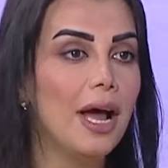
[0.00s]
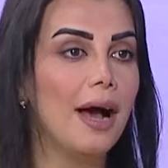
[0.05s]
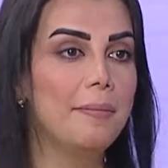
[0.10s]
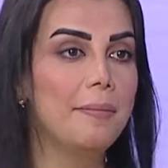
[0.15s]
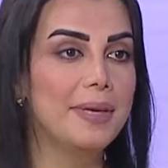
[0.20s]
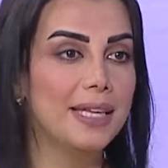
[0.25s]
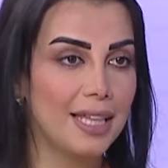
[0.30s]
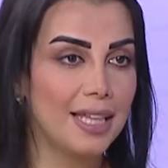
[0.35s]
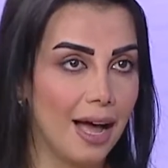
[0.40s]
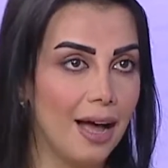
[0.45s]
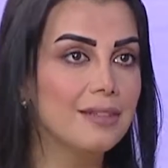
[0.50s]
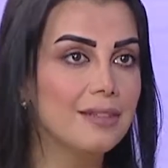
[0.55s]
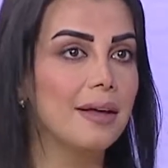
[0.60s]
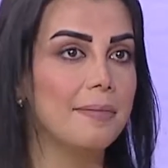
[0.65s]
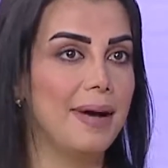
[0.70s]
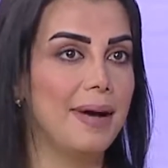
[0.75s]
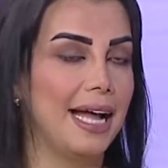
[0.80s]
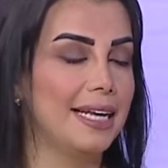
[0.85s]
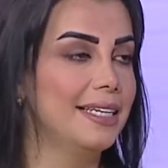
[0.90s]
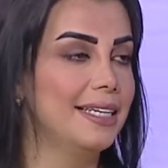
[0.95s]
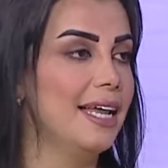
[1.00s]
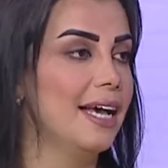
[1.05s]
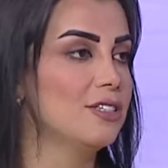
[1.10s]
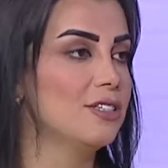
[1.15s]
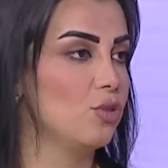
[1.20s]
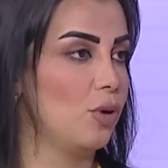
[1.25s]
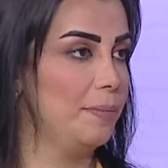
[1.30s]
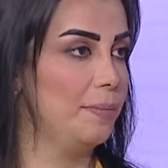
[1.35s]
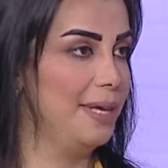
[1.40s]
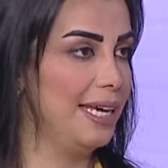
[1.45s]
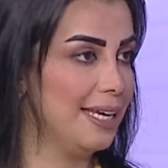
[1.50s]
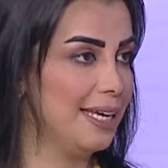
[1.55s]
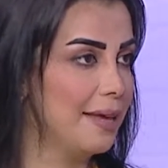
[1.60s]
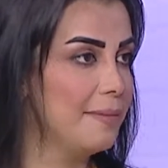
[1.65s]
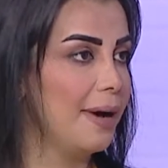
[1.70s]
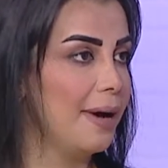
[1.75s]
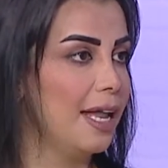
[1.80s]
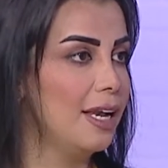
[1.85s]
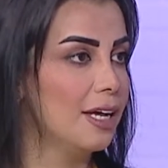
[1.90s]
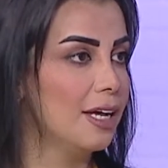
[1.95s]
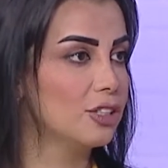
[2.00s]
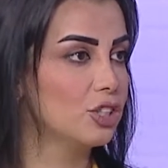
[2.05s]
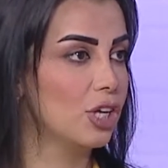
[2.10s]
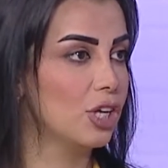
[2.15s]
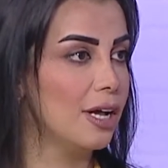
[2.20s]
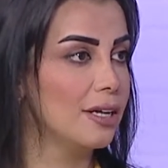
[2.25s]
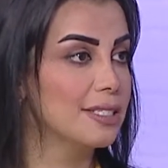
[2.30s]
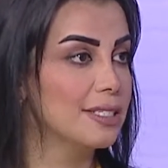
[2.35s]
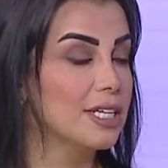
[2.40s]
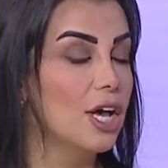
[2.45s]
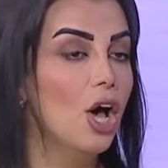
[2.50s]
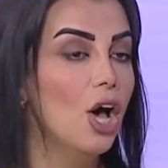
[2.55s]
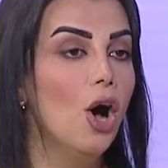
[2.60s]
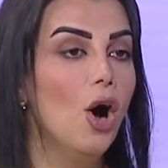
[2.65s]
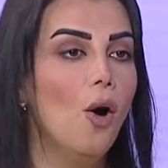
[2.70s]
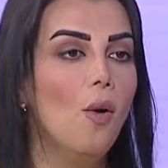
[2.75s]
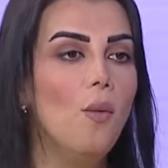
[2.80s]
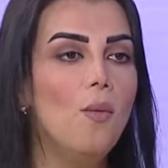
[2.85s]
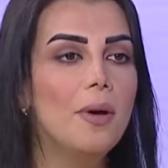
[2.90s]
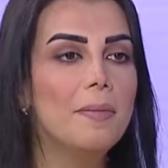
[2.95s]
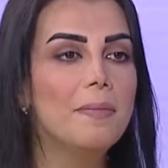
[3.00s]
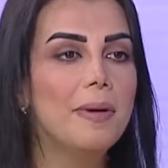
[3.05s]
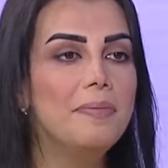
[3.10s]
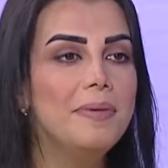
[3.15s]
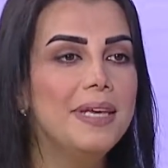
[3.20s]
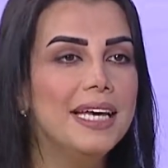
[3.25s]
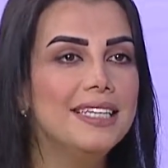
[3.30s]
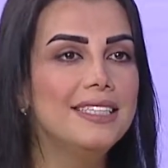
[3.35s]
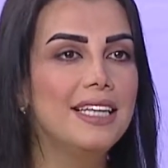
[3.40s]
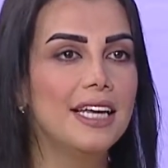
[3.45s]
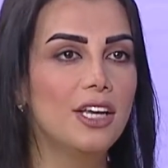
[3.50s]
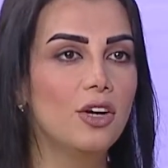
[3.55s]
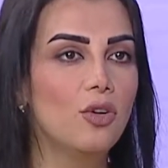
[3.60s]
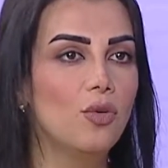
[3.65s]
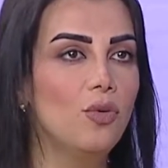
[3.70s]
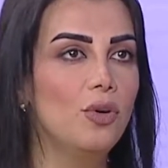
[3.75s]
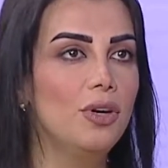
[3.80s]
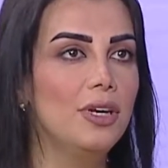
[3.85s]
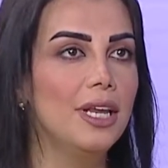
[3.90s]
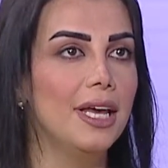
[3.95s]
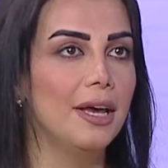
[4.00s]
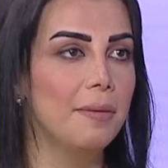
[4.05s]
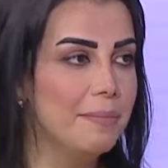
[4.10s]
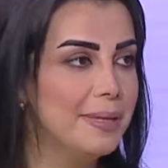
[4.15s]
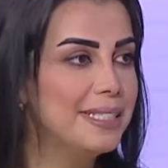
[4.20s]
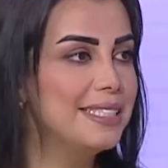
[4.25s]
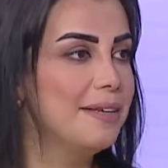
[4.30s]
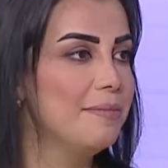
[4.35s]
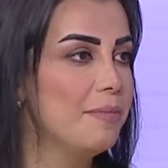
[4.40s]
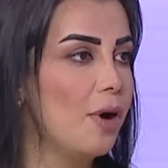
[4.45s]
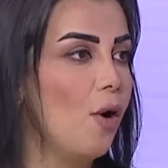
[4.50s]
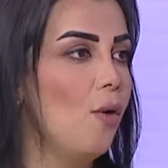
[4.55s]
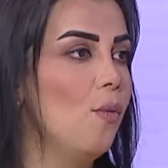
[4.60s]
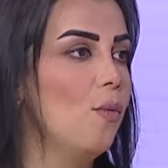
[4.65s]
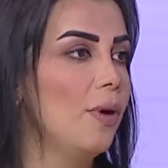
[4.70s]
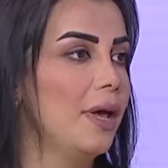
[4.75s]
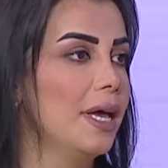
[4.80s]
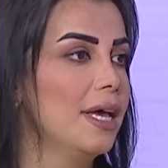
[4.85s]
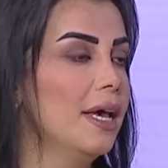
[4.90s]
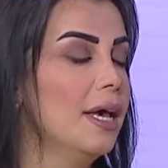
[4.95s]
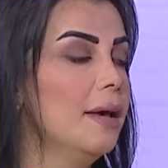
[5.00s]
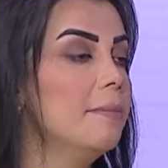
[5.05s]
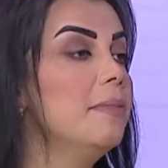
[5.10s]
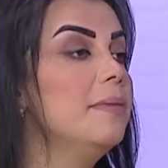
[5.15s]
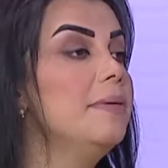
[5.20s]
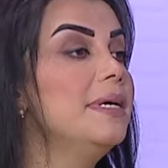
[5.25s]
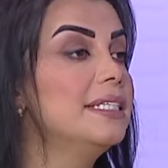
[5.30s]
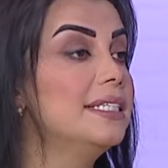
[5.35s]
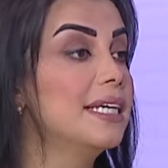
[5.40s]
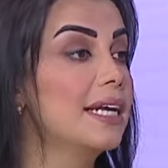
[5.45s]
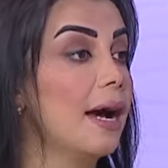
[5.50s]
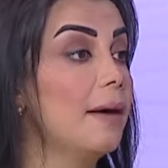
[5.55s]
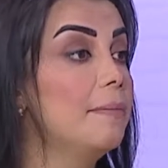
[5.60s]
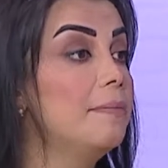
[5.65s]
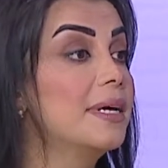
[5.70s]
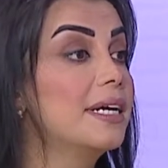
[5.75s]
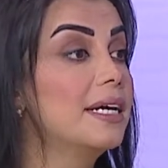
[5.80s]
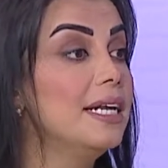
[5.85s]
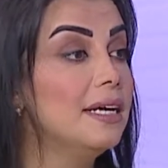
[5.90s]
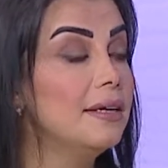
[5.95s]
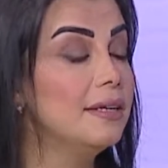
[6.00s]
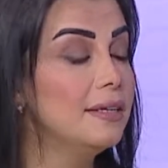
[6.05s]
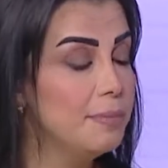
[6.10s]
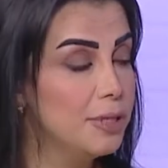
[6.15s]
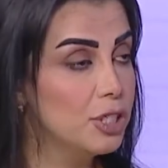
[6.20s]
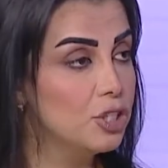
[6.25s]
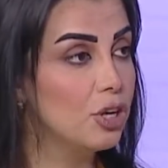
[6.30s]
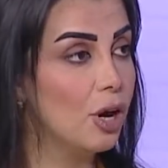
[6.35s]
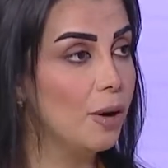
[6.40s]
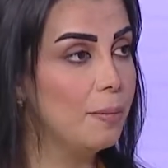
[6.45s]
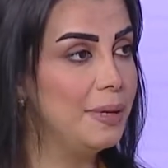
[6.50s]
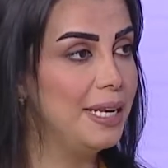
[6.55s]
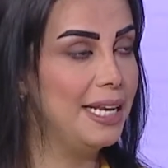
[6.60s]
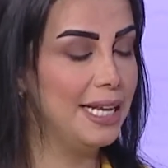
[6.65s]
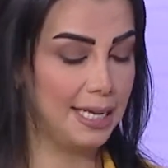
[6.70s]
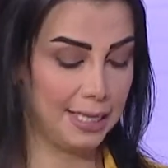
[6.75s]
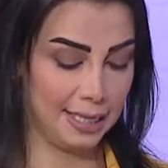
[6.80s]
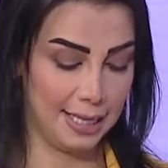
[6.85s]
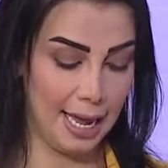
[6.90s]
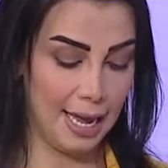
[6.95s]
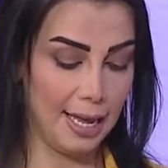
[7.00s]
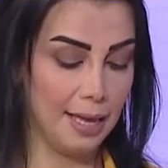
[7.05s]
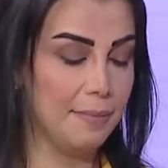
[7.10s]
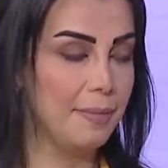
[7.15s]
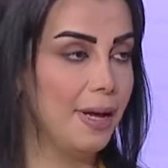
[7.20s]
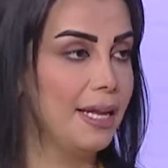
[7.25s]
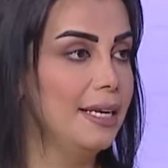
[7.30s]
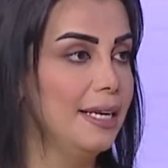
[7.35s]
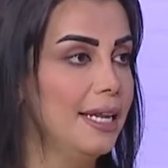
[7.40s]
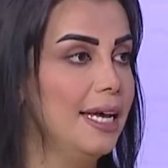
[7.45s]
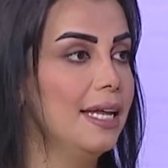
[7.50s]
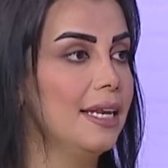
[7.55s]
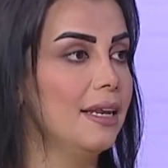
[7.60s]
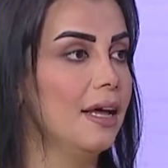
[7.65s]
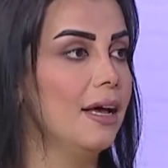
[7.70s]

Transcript: عم يتعاطى مع الناس وعم يحكي مع الاشخاص هو ما بيقدر يكون مثل ما هو ما بيقدر يعبر لا برجع بقول لك دائما نحن